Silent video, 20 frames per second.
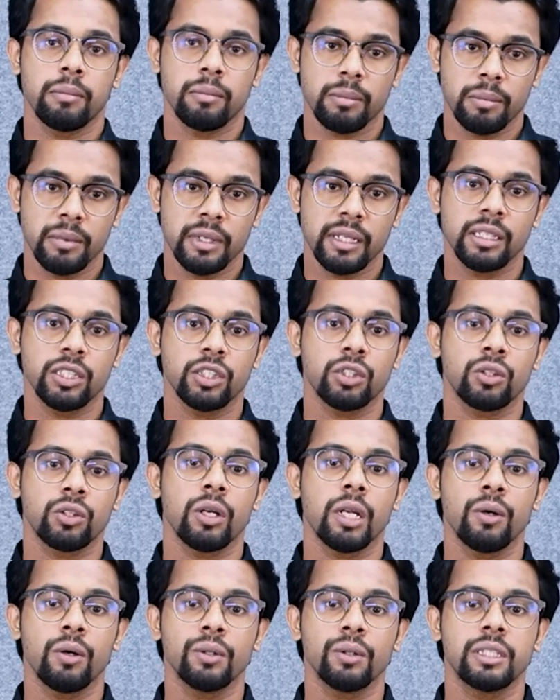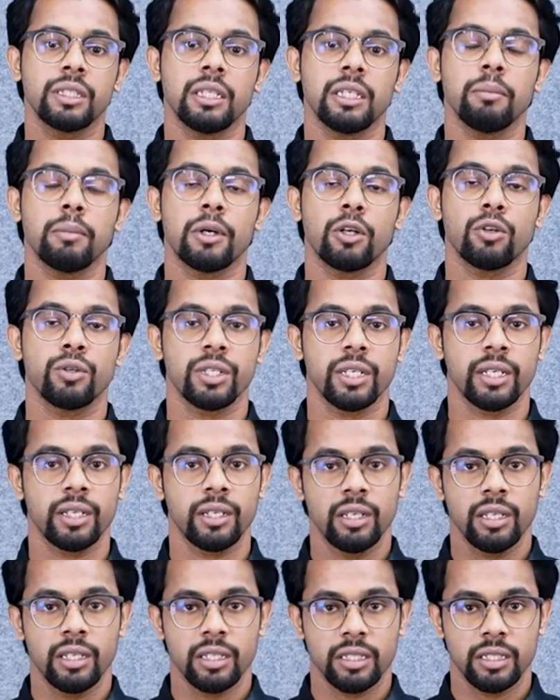নিচতলা হচ্ছে মানুষের
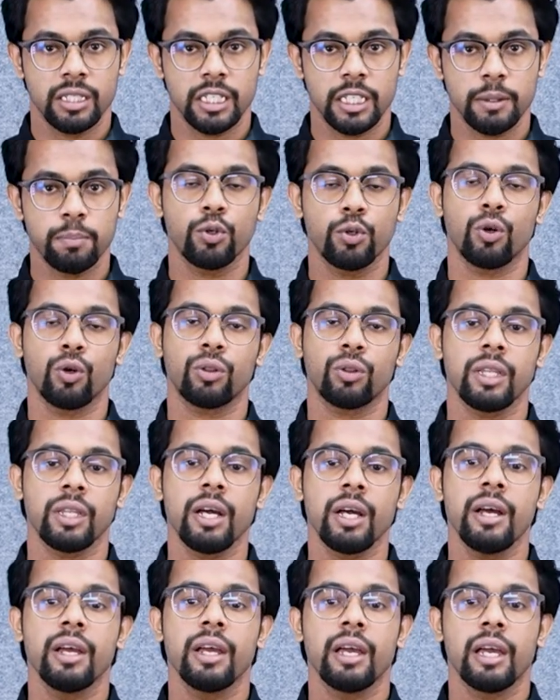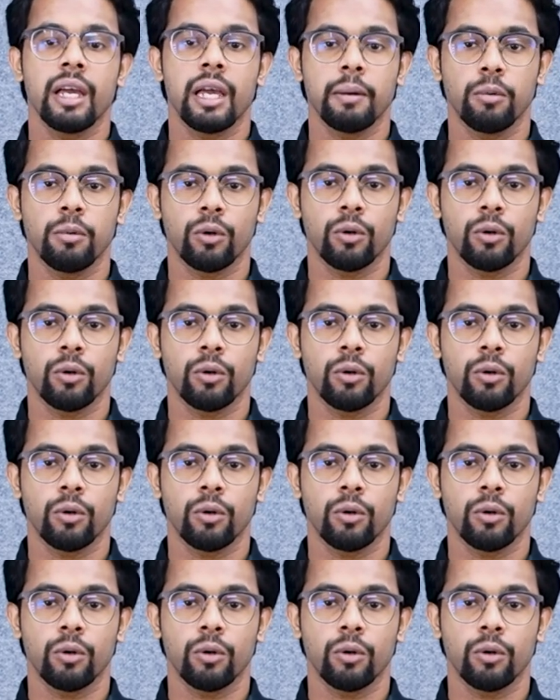জীবসত্তা এবং